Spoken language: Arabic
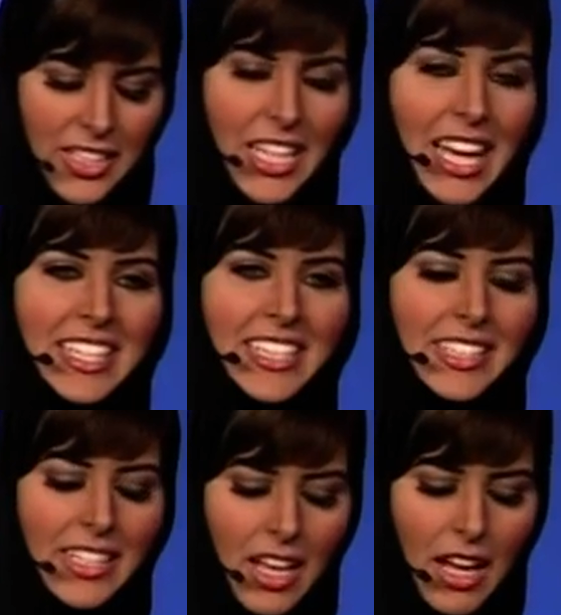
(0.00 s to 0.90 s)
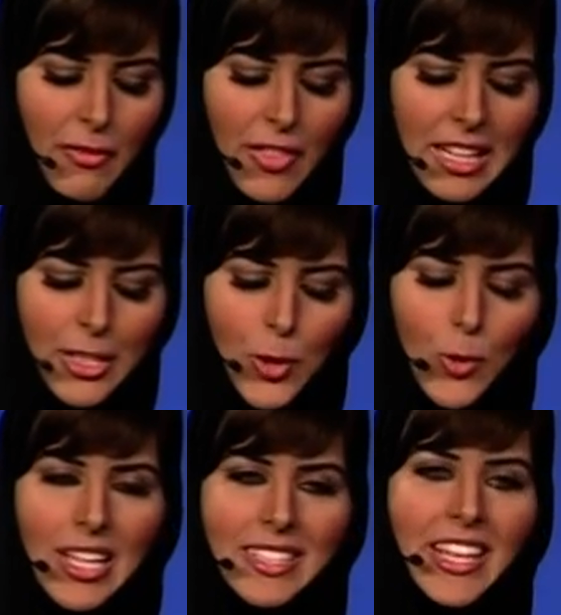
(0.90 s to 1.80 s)
جائزة أفضل
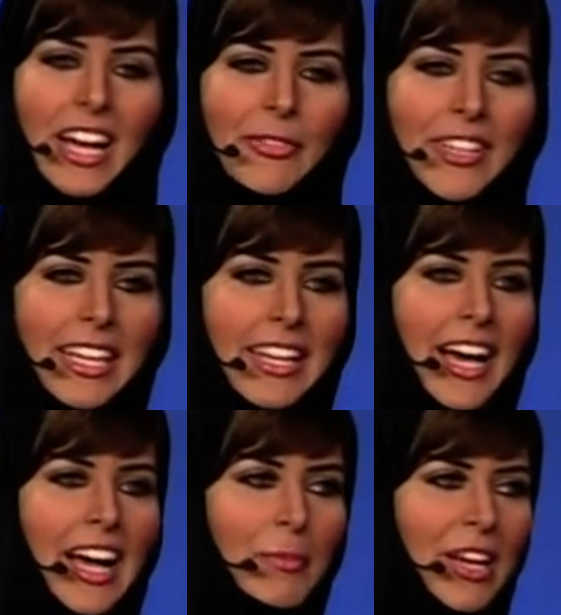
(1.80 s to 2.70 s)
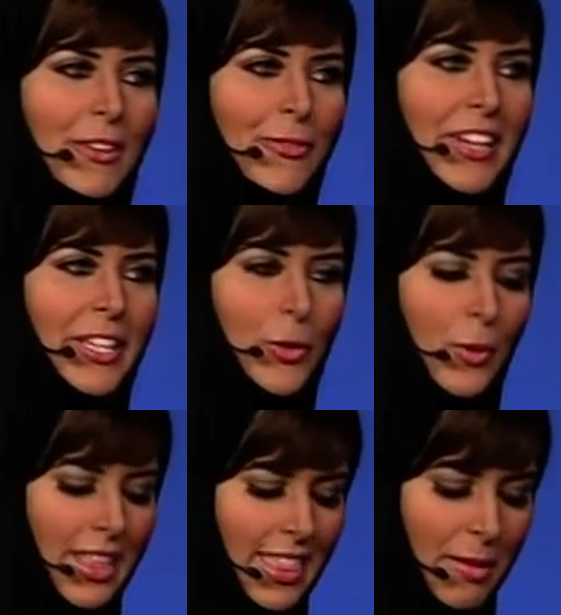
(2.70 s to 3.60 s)
صورة صحفية للعام
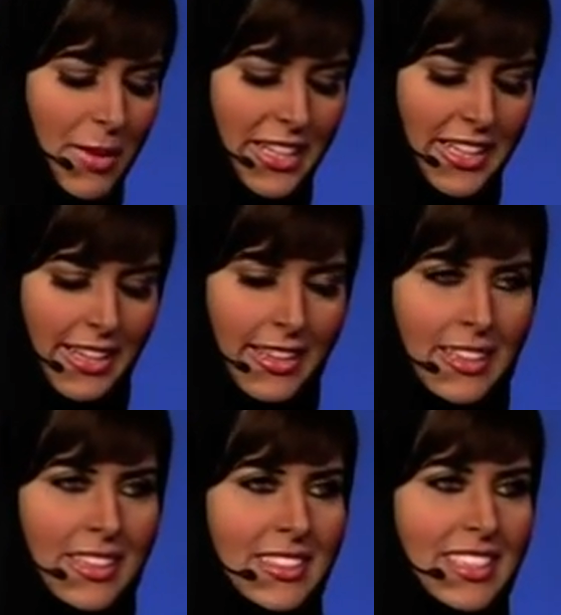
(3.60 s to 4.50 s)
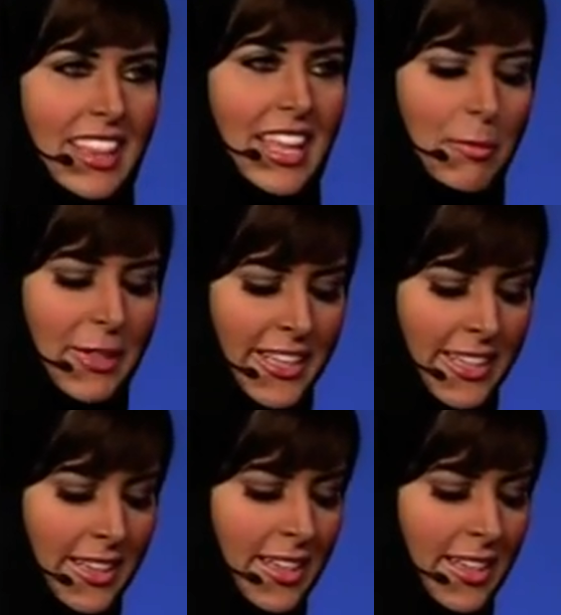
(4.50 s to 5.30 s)
2008 تذهب لي